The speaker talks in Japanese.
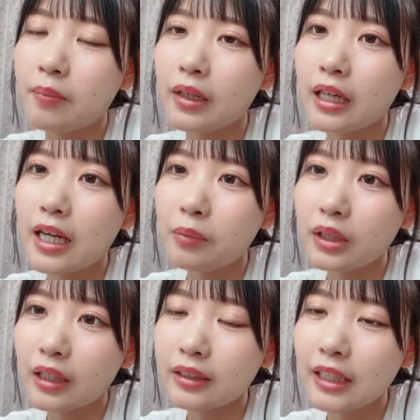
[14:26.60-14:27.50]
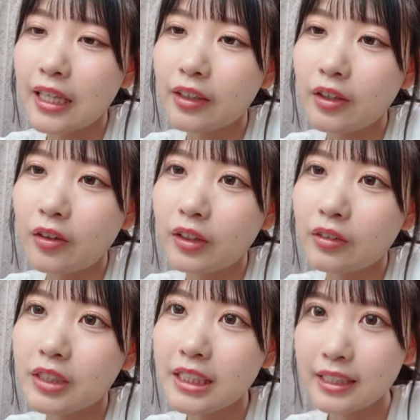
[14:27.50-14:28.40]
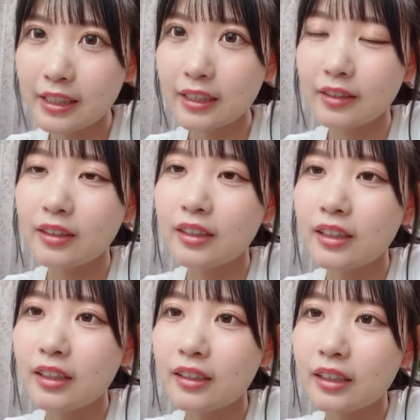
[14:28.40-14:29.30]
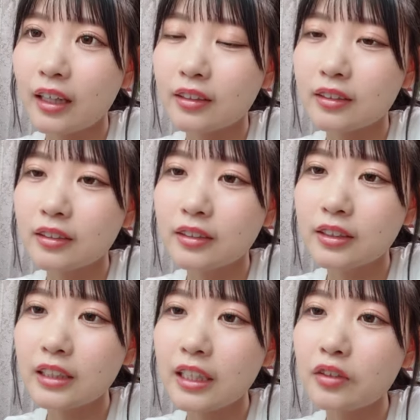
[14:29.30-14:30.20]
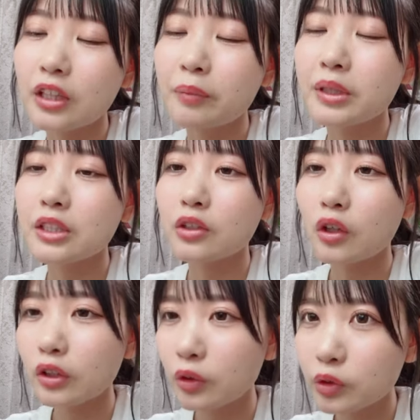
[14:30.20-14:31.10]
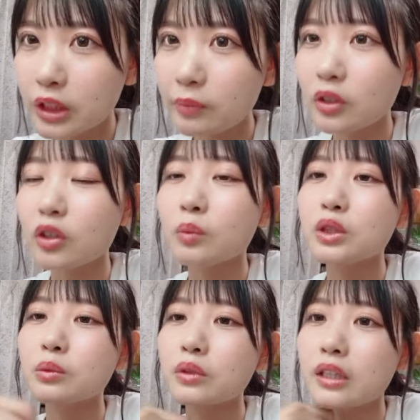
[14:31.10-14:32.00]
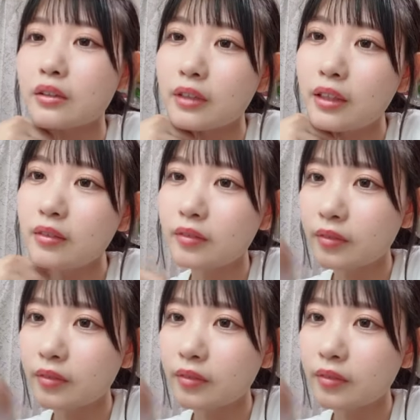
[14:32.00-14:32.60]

幕張もたくさん行くよって嬉しいたくさんのため楽しみの気持ちを持っていくね